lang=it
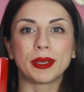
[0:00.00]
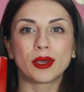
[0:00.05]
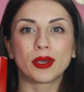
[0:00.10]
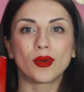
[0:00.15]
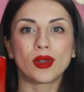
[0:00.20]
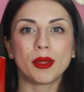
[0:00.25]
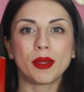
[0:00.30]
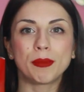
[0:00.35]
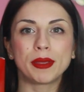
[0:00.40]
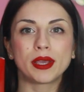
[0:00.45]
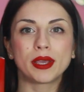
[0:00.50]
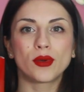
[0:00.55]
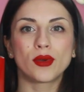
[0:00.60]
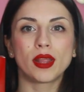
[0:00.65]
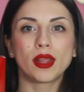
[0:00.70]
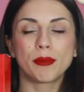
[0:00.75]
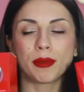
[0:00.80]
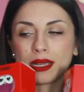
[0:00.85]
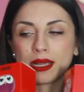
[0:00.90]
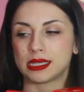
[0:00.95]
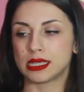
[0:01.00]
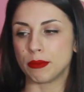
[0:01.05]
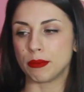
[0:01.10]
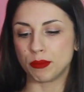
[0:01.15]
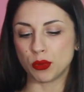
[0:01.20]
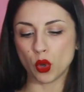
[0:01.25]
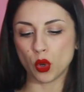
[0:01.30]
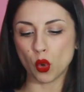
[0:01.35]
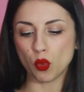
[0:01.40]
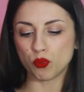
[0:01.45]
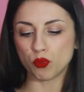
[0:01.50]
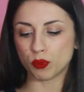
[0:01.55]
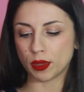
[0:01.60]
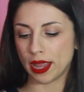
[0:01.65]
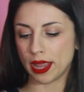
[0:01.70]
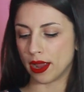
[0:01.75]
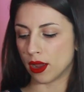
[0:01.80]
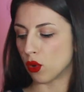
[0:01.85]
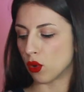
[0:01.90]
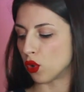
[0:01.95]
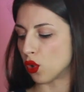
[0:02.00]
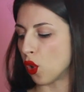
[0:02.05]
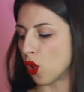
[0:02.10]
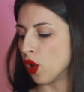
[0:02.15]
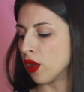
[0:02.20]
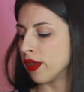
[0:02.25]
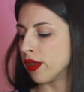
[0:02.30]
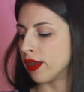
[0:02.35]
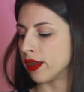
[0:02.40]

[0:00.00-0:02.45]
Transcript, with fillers: piccole piccole per esempio contengono